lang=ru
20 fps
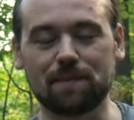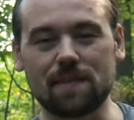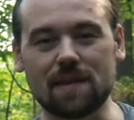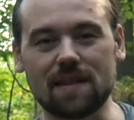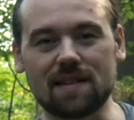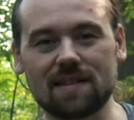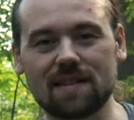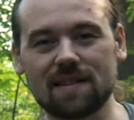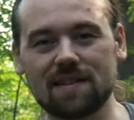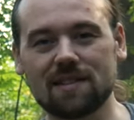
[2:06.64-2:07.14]

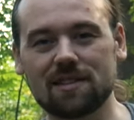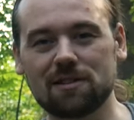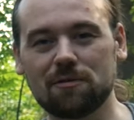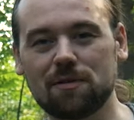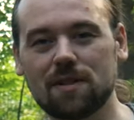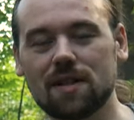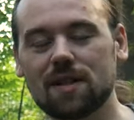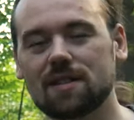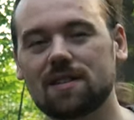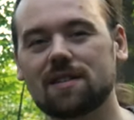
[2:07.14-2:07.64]
Это
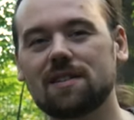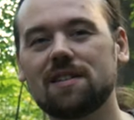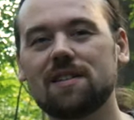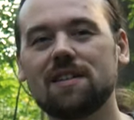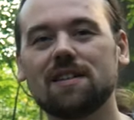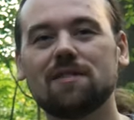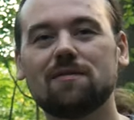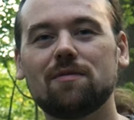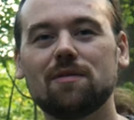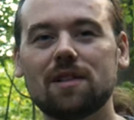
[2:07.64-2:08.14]
называется
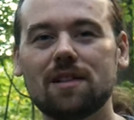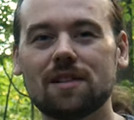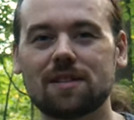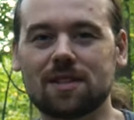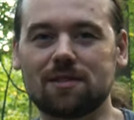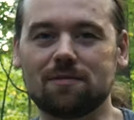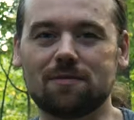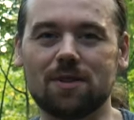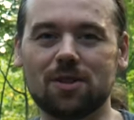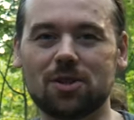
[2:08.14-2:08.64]
«Я в
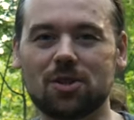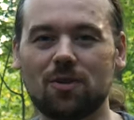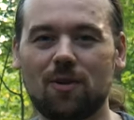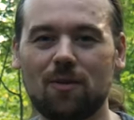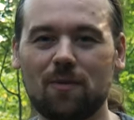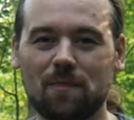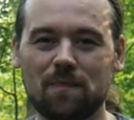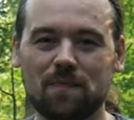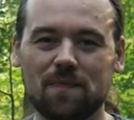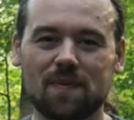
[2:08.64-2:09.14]
лес
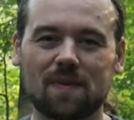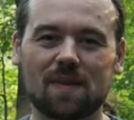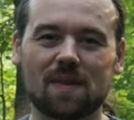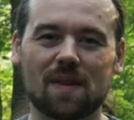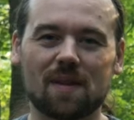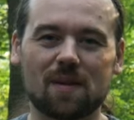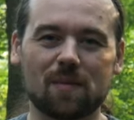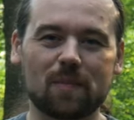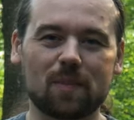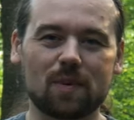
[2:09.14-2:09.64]
вышел»
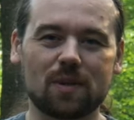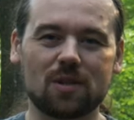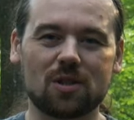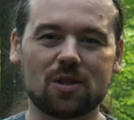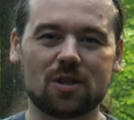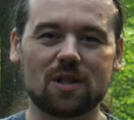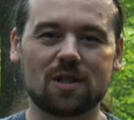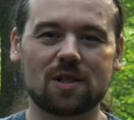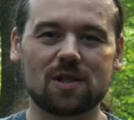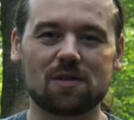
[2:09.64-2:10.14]

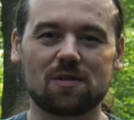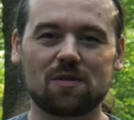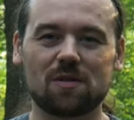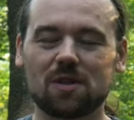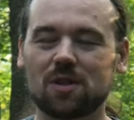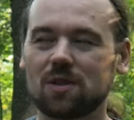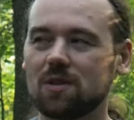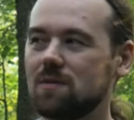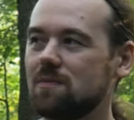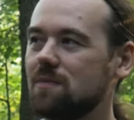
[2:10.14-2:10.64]
подышать
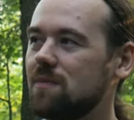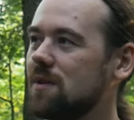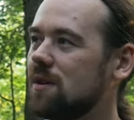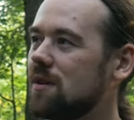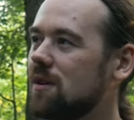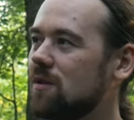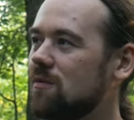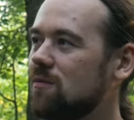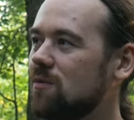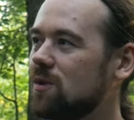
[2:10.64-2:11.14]
свежим
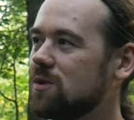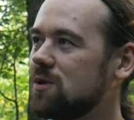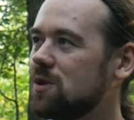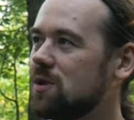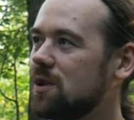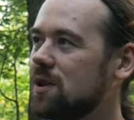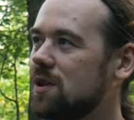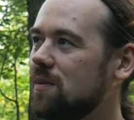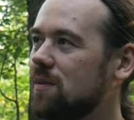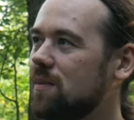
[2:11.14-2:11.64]
э,
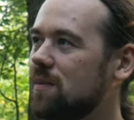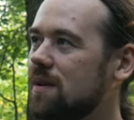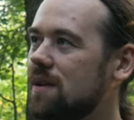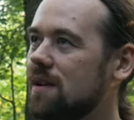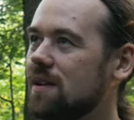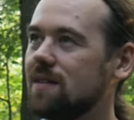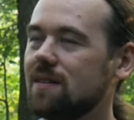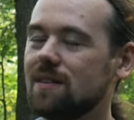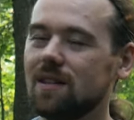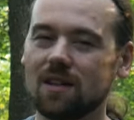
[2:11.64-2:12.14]
воздухом,
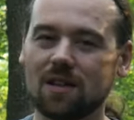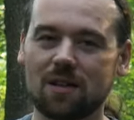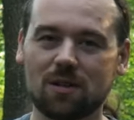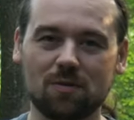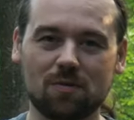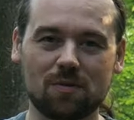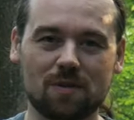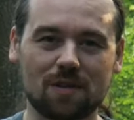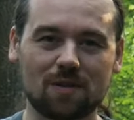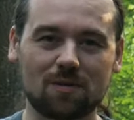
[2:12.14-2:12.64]

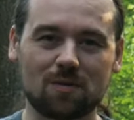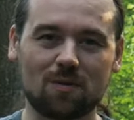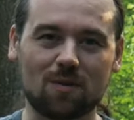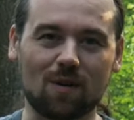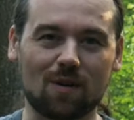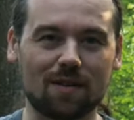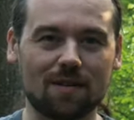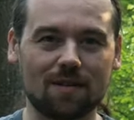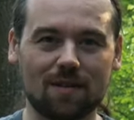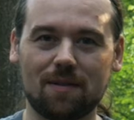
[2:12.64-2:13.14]
отдохнуть от
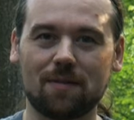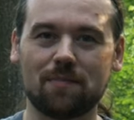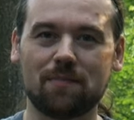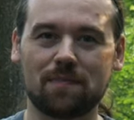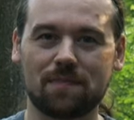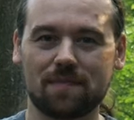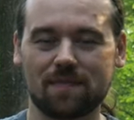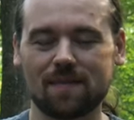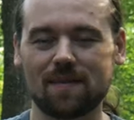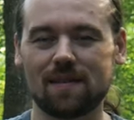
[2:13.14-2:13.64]
города.
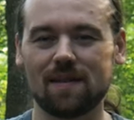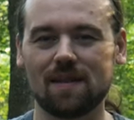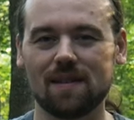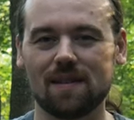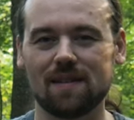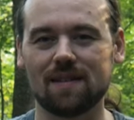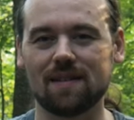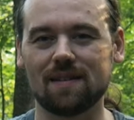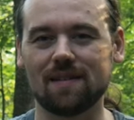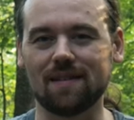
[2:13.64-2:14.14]

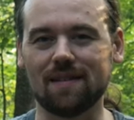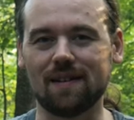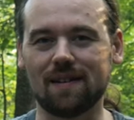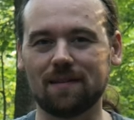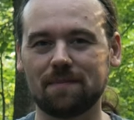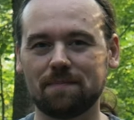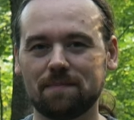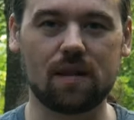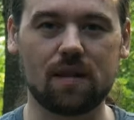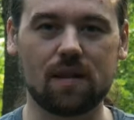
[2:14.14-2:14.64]

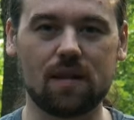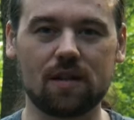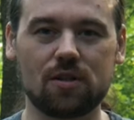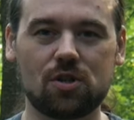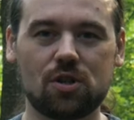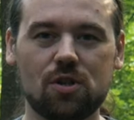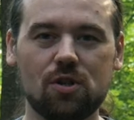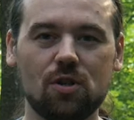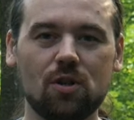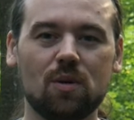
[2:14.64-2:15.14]
Да.
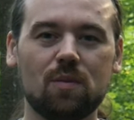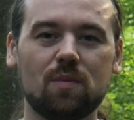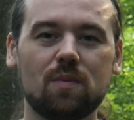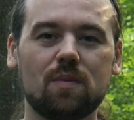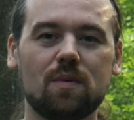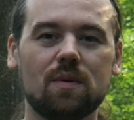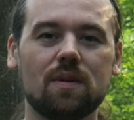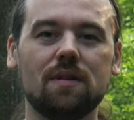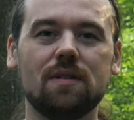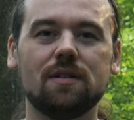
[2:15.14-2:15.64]

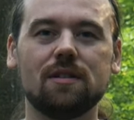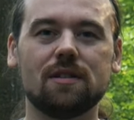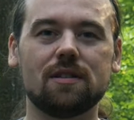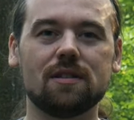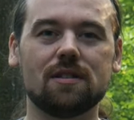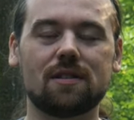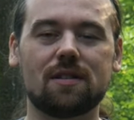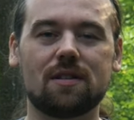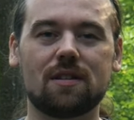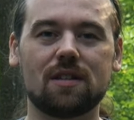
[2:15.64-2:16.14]
Начнем
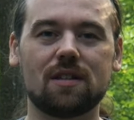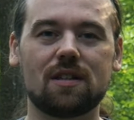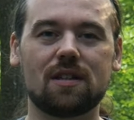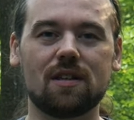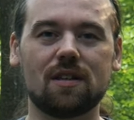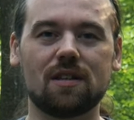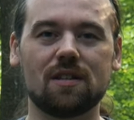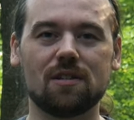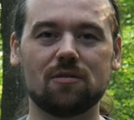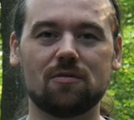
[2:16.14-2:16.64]
э, с
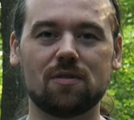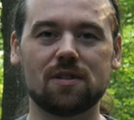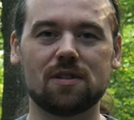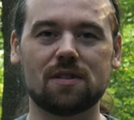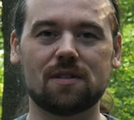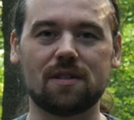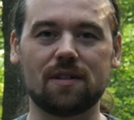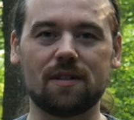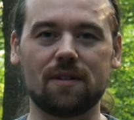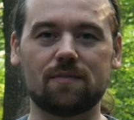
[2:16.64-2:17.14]
кратких
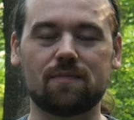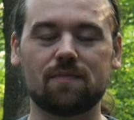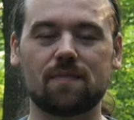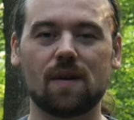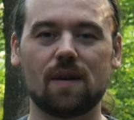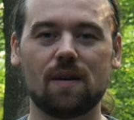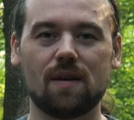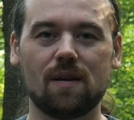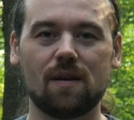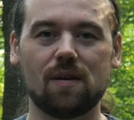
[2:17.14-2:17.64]
новостей.
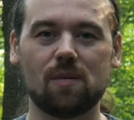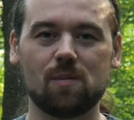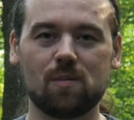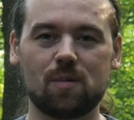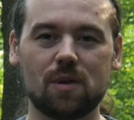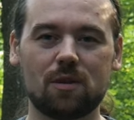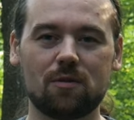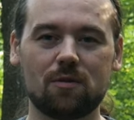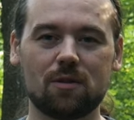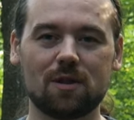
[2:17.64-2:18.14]

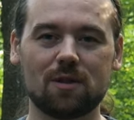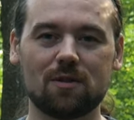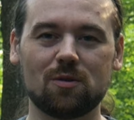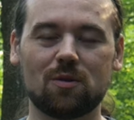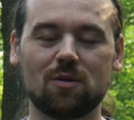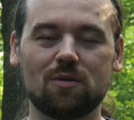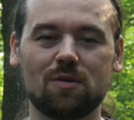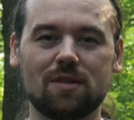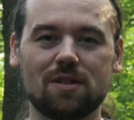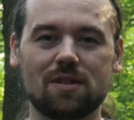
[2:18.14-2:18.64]
Первая
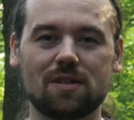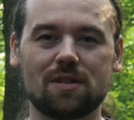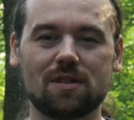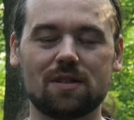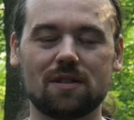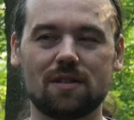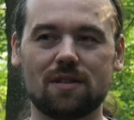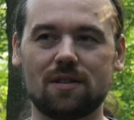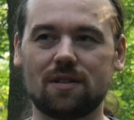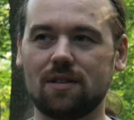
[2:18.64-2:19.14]
новость
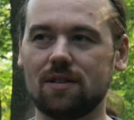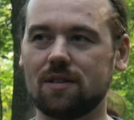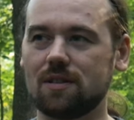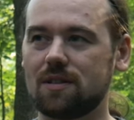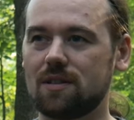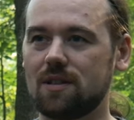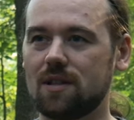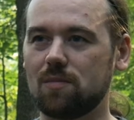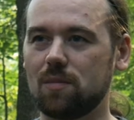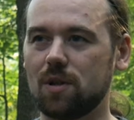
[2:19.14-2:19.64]
и
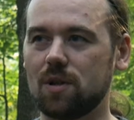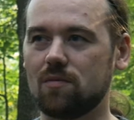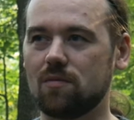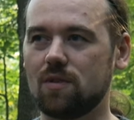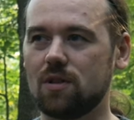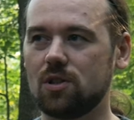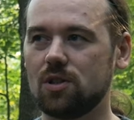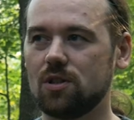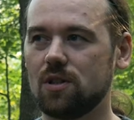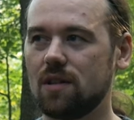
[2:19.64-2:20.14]
самая
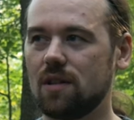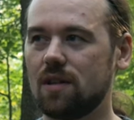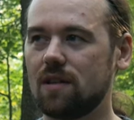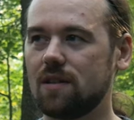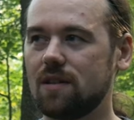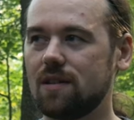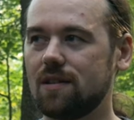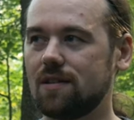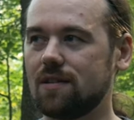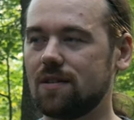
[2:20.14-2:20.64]
важная,
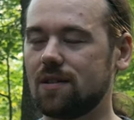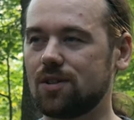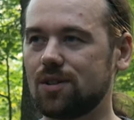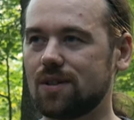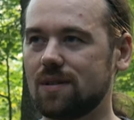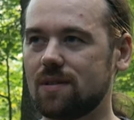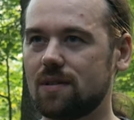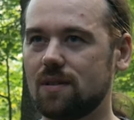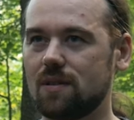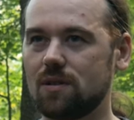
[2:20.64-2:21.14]

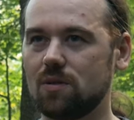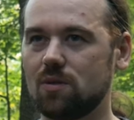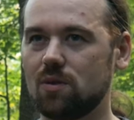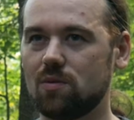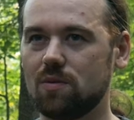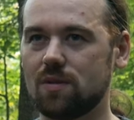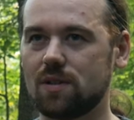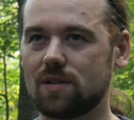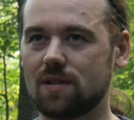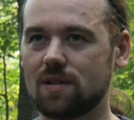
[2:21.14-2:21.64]
даже это не
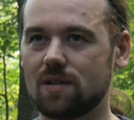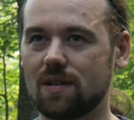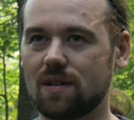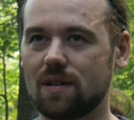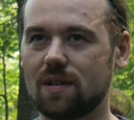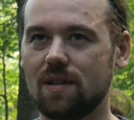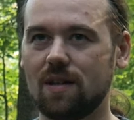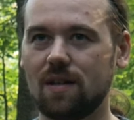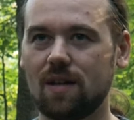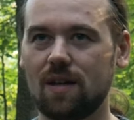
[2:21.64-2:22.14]
новость, а